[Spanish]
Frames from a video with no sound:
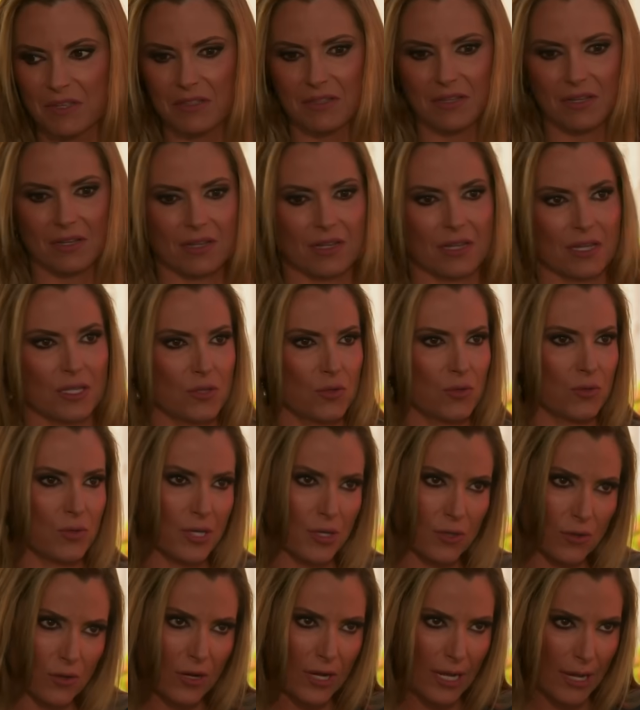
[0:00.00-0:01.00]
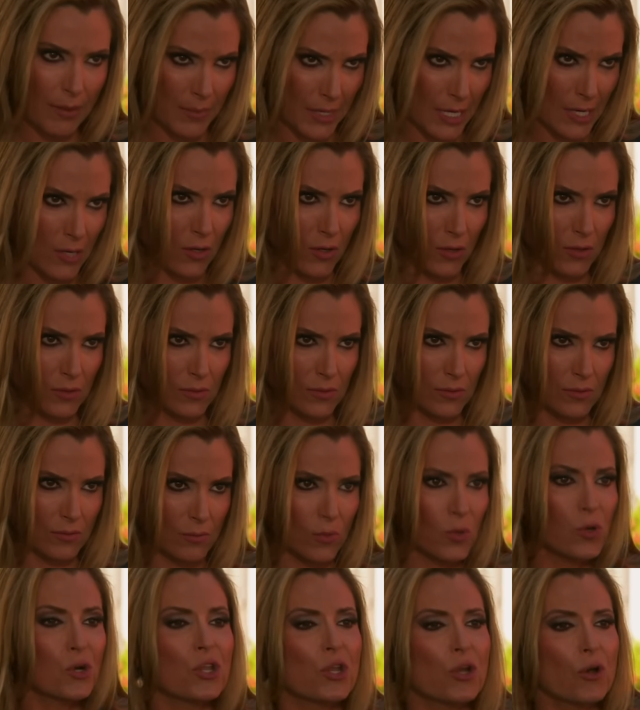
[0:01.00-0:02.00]
enteré que tu hijo Camilo
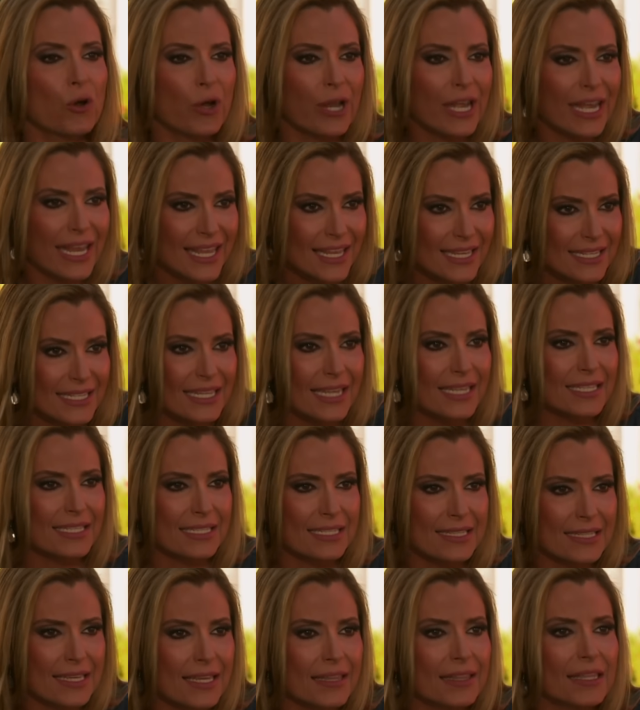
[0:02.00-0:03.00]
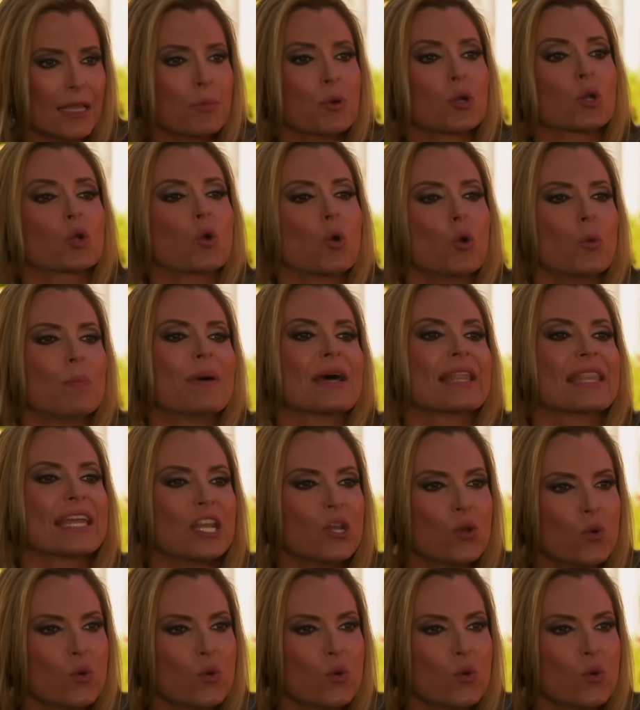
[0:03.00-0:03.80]
murió en ese accidente por culpa de